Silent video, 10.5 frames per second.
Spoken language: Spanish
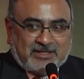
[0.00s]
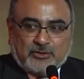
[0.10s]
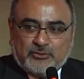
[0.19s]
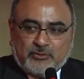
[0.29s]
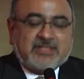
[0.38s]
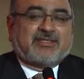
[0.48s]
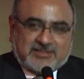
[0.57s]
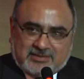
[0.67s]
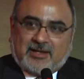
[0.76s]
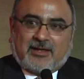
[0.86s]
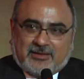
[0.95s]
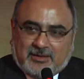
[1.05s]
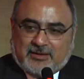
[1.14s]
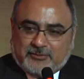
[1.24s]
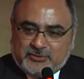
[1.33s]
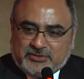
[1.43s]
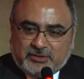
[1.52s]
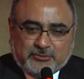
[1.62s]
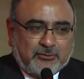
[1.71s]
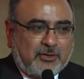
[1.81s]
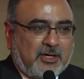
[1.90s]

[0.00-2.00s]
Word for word: No es esa la idea, ¿no es cierto?